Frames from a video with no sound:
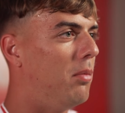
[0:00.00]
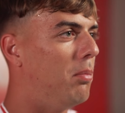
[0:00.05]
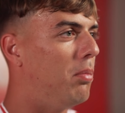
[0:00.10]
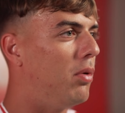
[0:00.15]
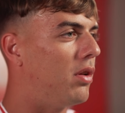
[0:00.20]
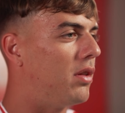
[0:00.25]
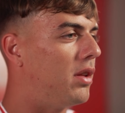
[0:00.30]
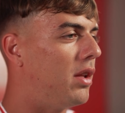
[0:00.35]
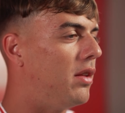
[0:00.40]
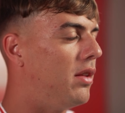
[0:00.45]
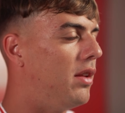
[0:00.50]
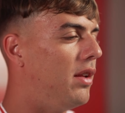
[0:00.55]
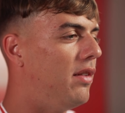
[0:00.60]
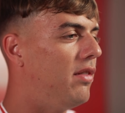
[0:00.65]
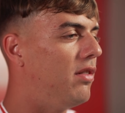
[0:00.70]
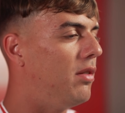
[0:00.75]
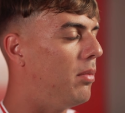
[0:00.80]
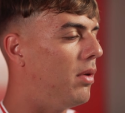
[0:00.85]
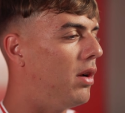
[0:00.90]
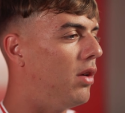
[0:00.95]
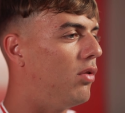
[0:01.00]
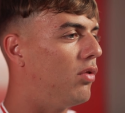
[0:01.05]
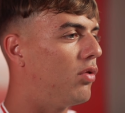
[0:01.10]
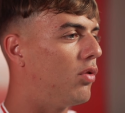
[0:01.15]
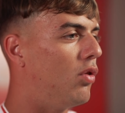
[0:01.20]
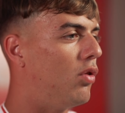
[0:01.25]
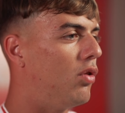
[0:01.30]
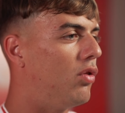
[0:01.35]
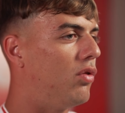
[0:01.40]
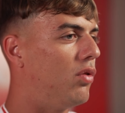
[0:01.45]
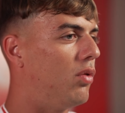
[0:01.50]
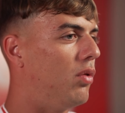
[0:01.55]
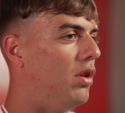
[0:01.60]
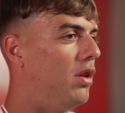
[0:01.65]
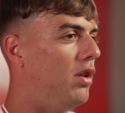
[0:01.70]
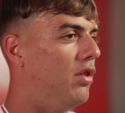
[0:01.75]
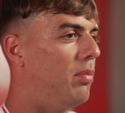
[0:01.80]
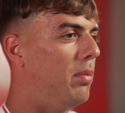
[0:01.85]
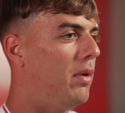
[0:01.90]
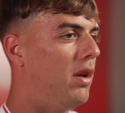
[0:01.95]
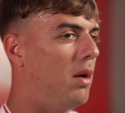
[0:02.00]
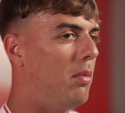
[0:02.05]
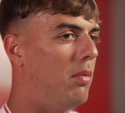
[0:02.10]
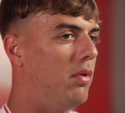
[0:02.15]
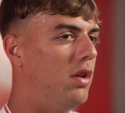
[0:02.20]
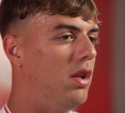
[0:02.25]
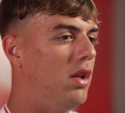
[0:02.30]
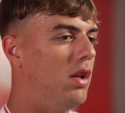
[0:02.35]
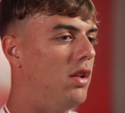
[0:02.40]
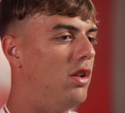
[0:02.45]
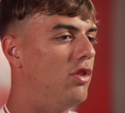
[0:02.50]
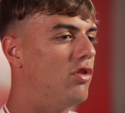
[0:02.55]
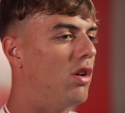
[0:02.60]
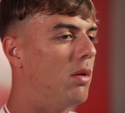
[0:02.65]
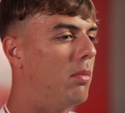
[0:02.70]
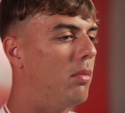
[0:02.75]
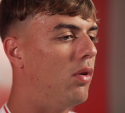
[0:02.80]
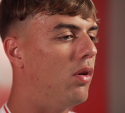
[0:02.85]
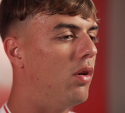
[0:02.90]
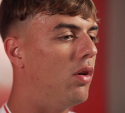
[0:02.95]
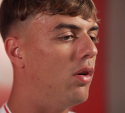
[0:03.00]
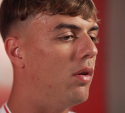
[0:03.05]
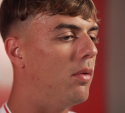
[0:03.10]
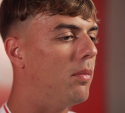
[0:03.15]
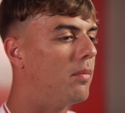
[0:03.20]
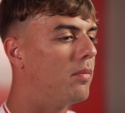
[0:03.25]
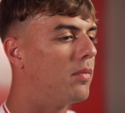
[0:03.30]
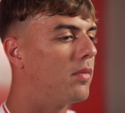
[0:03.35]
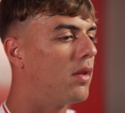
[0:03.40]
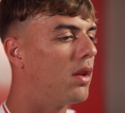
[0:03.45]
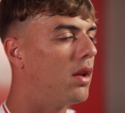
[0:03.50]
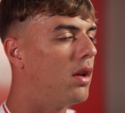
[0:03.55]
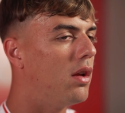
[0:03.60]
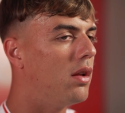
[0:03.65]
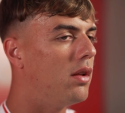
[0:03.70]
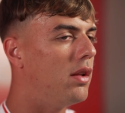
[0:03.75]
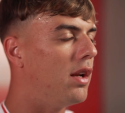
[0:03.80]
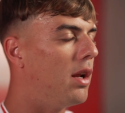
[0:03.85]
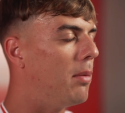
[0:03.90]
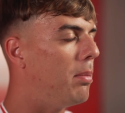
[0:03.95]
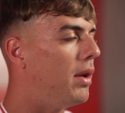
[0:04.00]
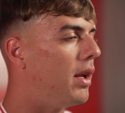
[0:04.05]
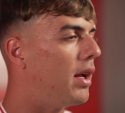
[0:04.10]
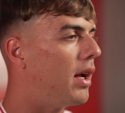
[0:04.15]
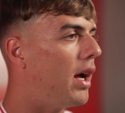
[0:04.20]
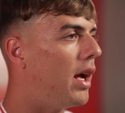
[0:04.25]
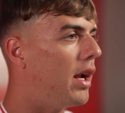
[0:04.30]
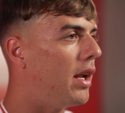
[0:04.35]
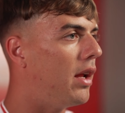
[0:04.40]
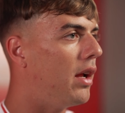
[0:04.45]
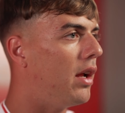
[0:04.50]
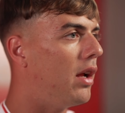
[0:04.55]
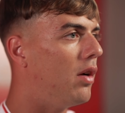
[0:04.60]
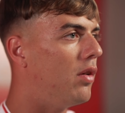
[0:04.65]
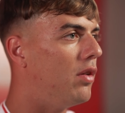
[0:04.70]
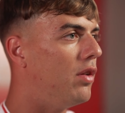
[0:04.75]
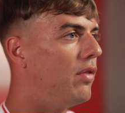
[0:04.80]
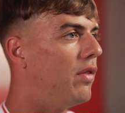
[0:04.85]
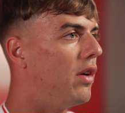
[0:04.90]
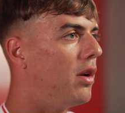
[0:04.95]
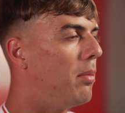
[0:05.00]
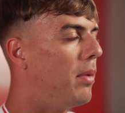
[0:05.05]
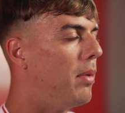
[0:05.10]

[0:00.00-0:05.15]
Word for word: importantissima l'anno scorso, quindi speriamo di diciamo, di replicare o di fare